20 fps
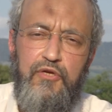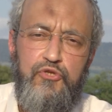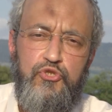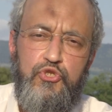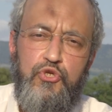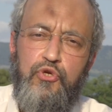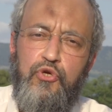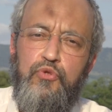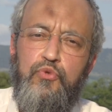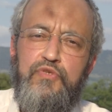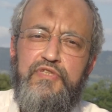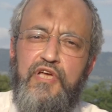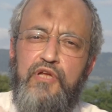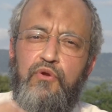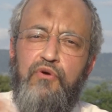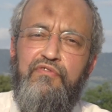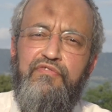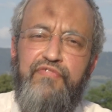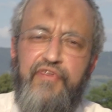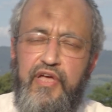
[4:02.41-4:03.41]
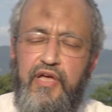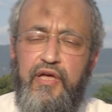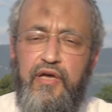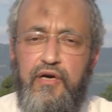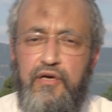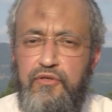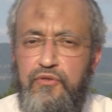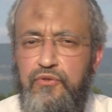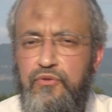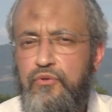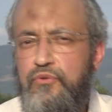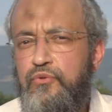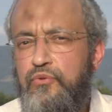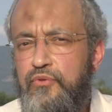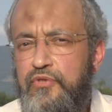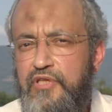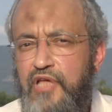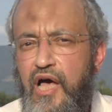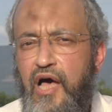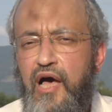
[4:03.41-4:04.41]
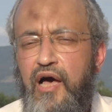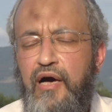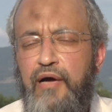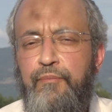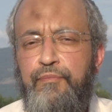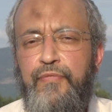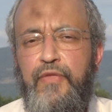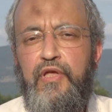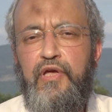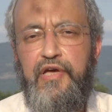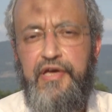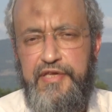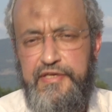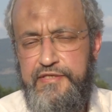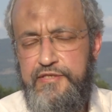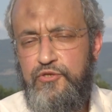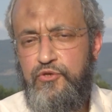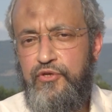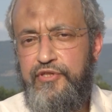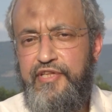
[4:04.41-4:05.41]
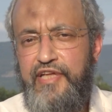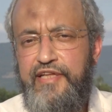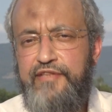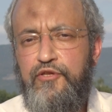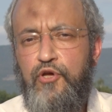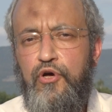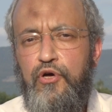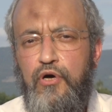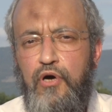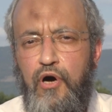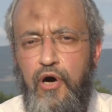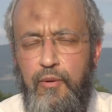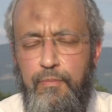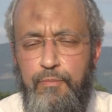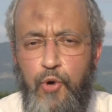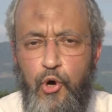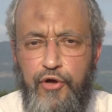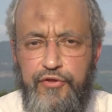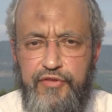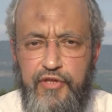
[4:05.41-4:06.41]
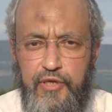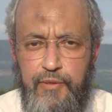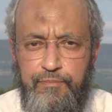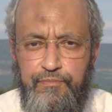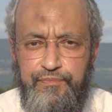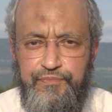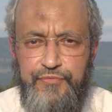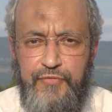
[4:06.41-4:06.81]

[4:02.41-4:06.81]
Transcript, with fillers: ce que nous allons faire tôt ou tard, risque d'être emporté.